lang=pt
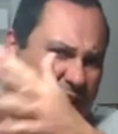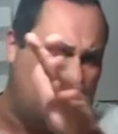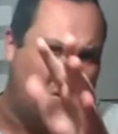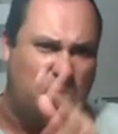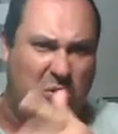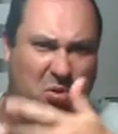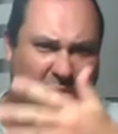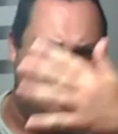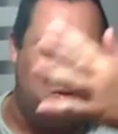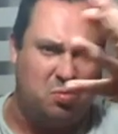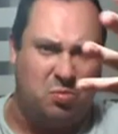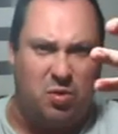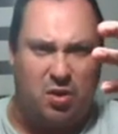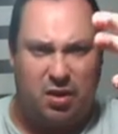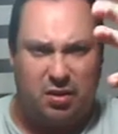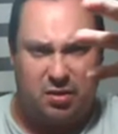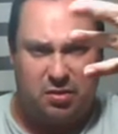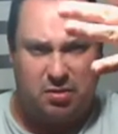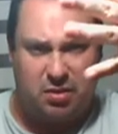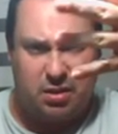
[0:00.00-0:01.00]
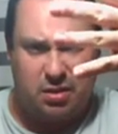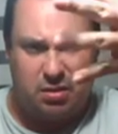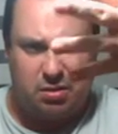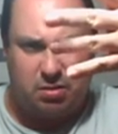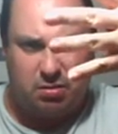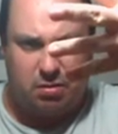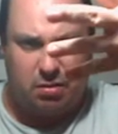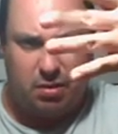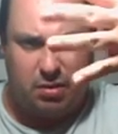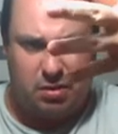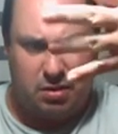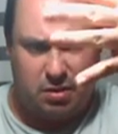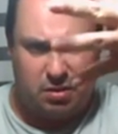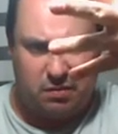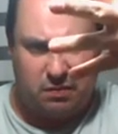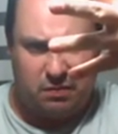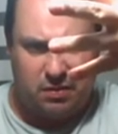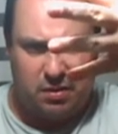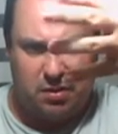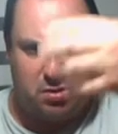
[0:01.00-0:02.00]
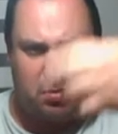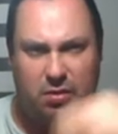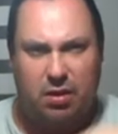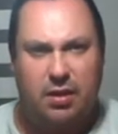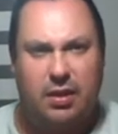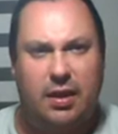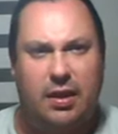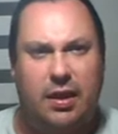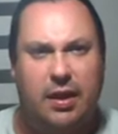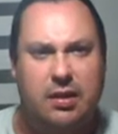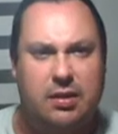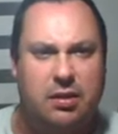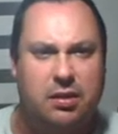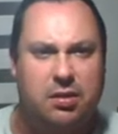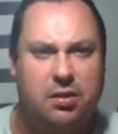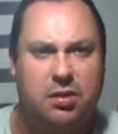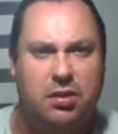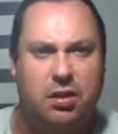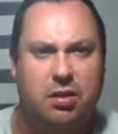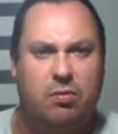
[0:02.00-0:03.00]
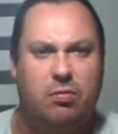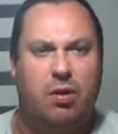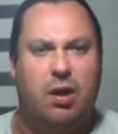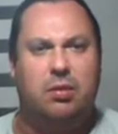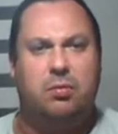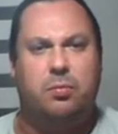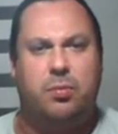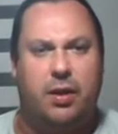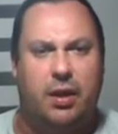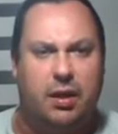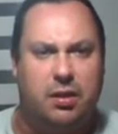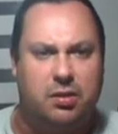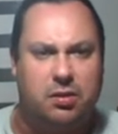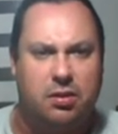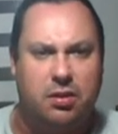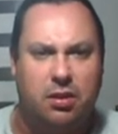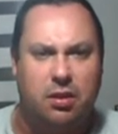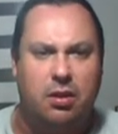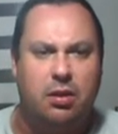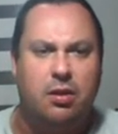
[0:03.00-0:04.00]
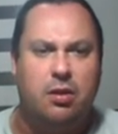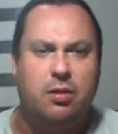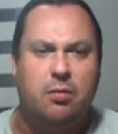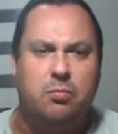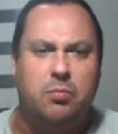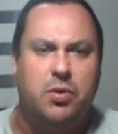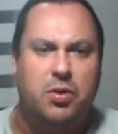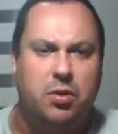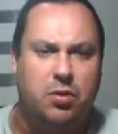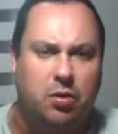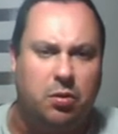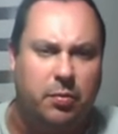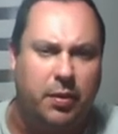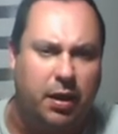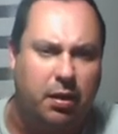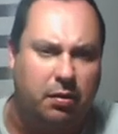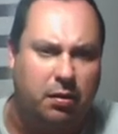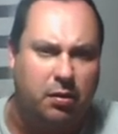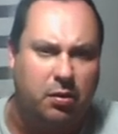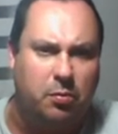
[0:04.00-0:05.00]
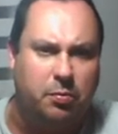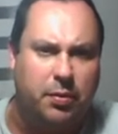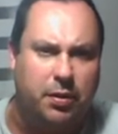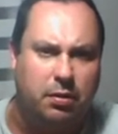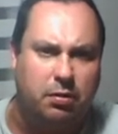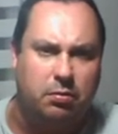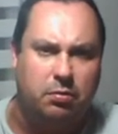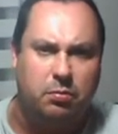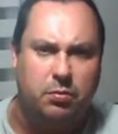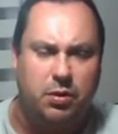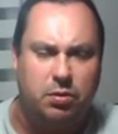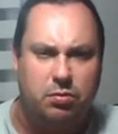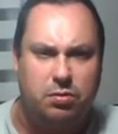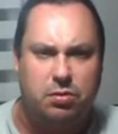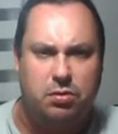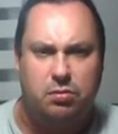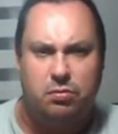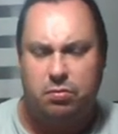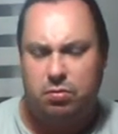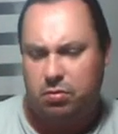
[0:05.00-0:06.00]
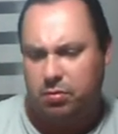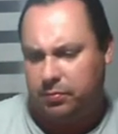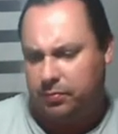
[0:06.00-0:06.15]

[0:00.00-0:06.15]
Grosso modo, você divide a história da Grécia Antiga em quatro partes. O período homérico, que é o período mítico.